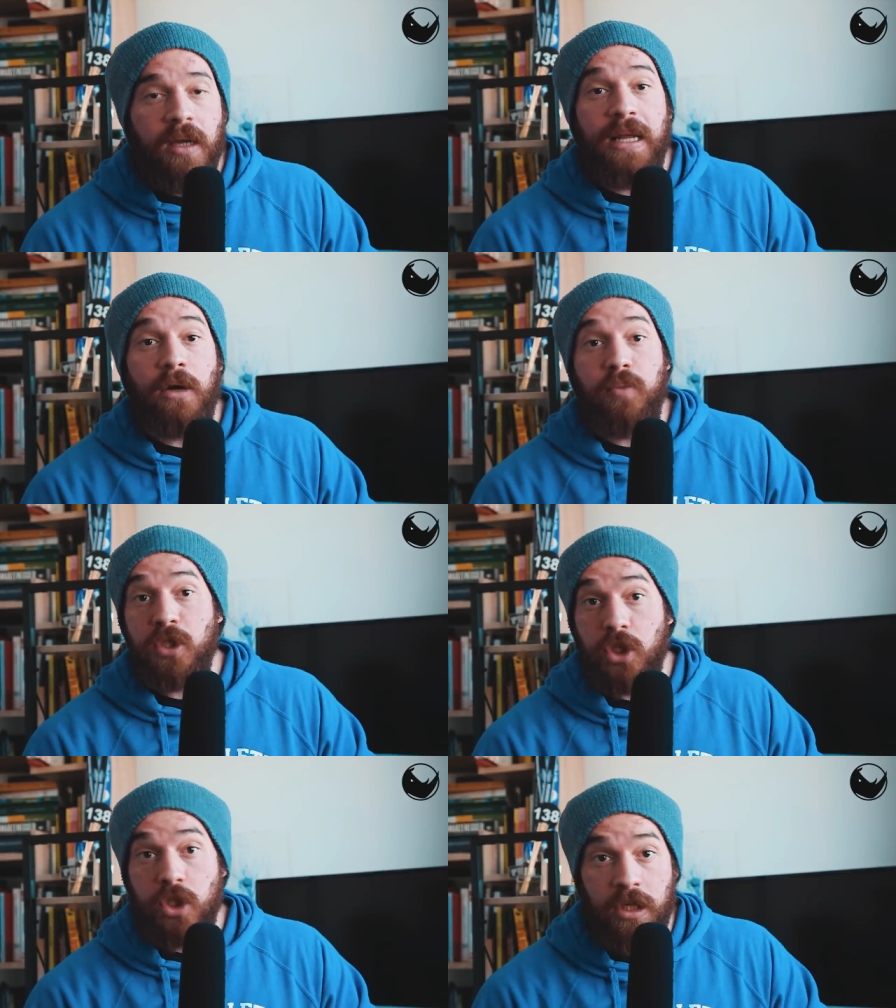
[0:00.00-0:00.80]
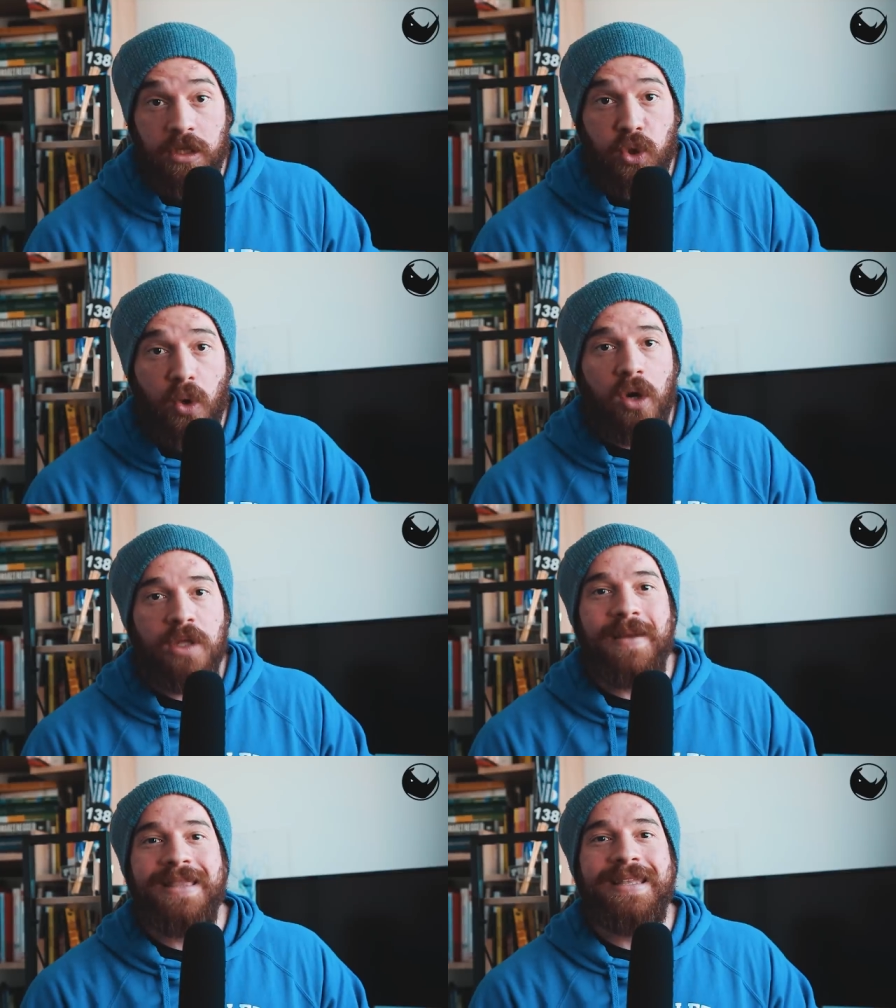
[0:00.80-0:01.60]
dalla composizione del suolo,
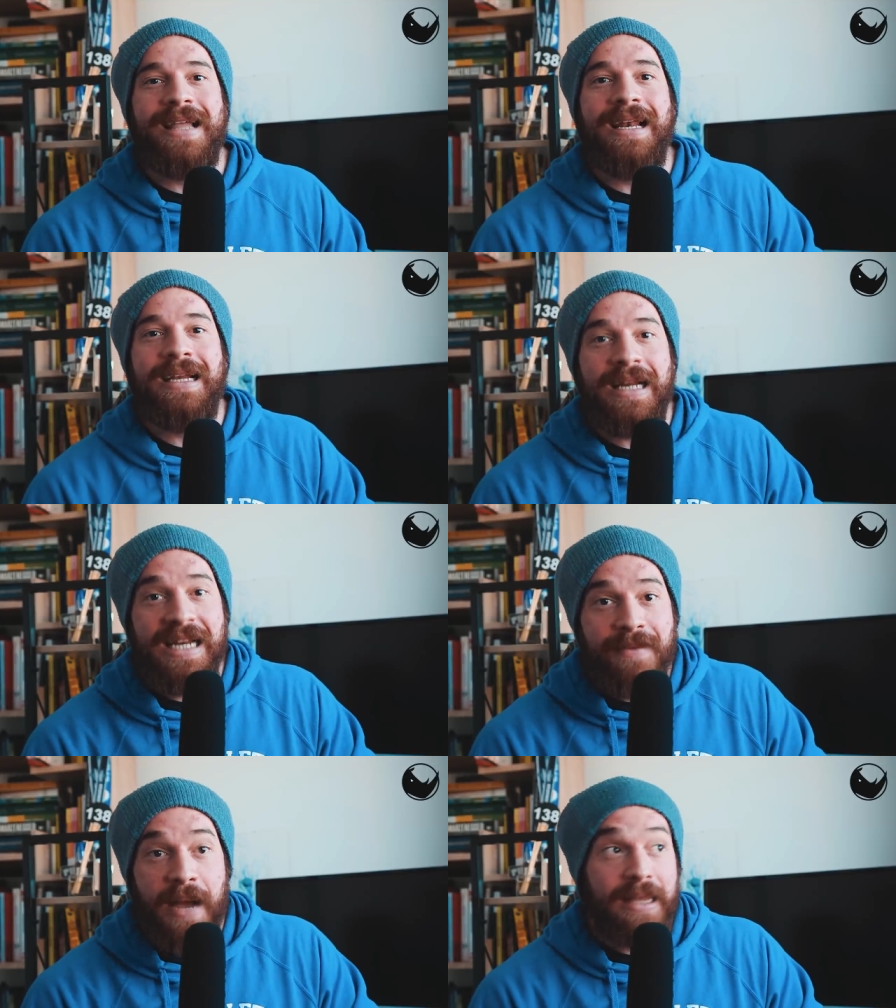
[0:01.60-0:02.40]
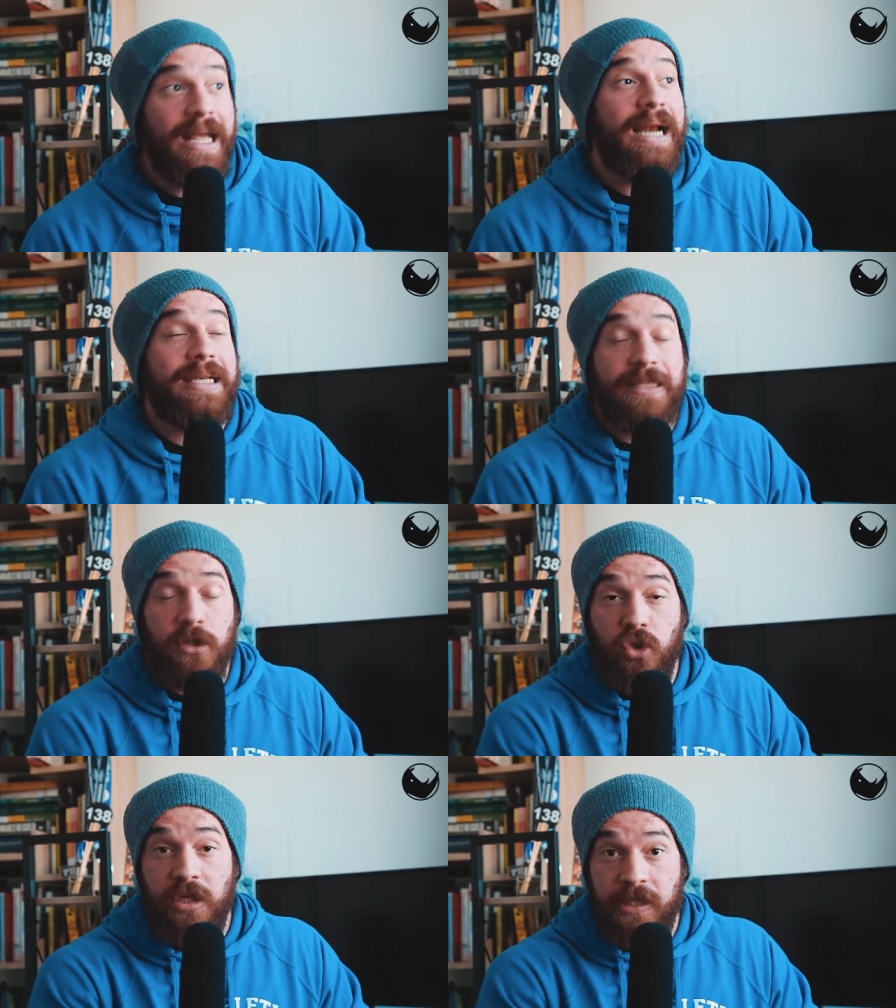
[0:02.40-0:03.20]
dipende dal clima, dalla
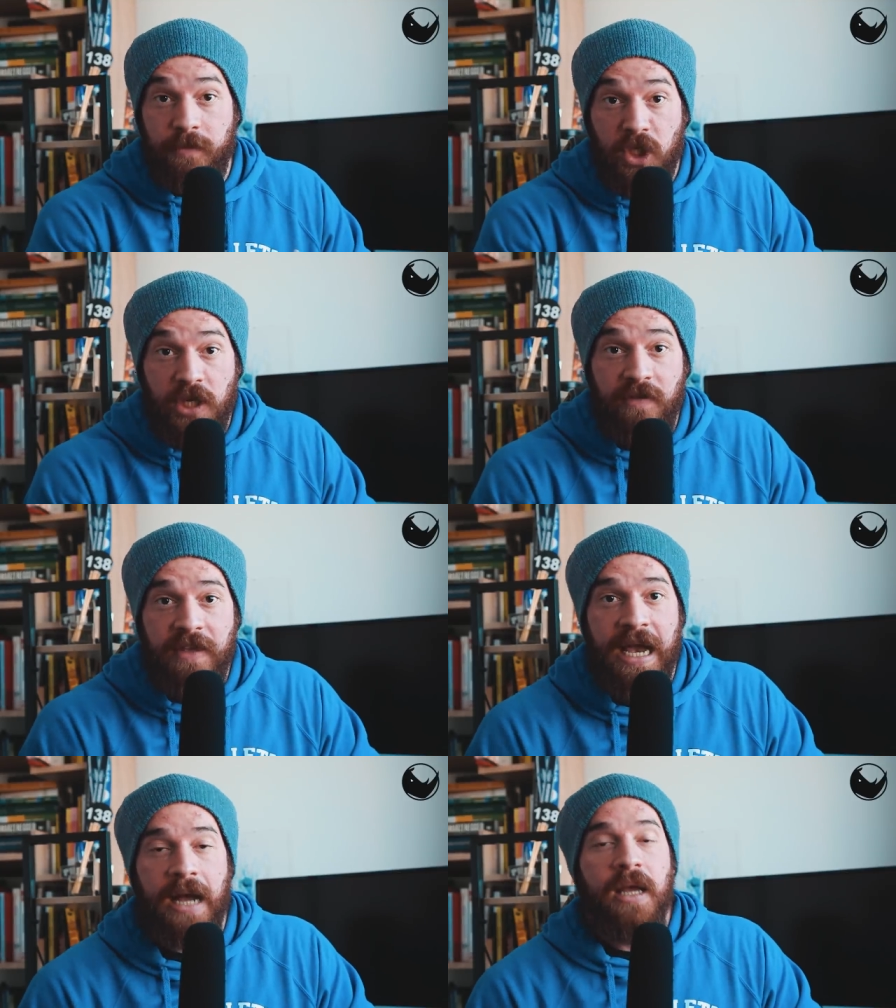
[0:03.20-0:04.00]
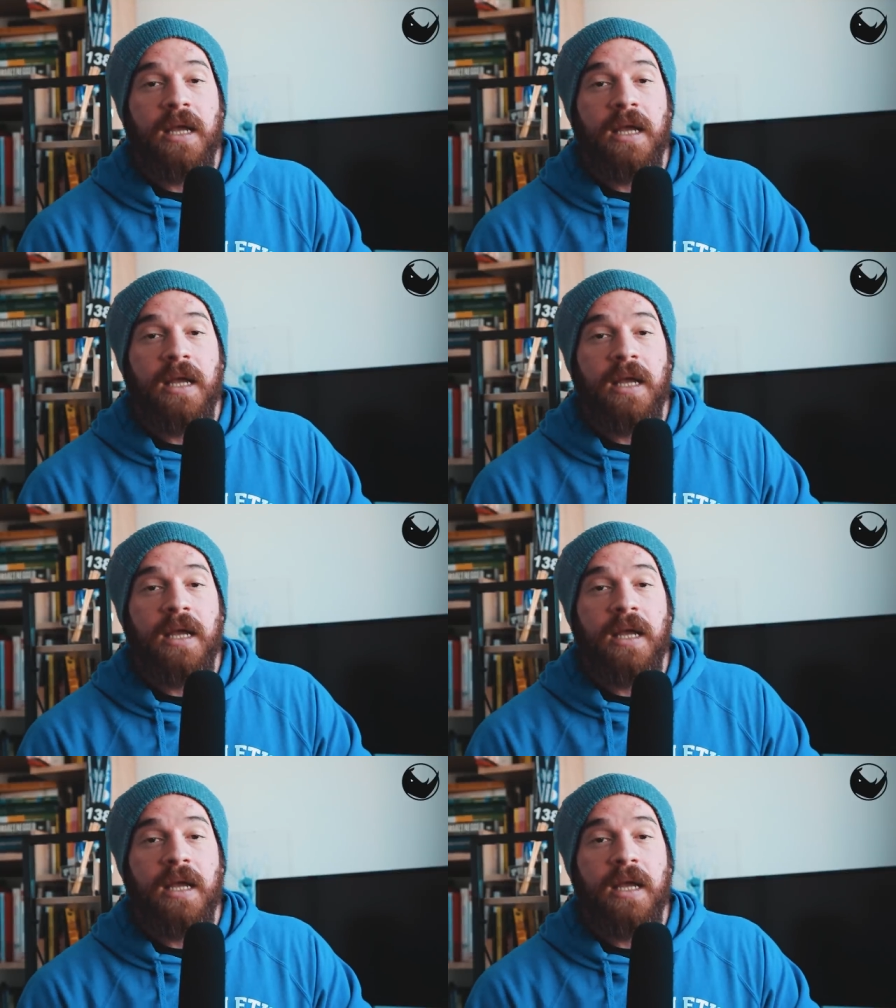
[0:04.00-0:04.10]
stagione specifica,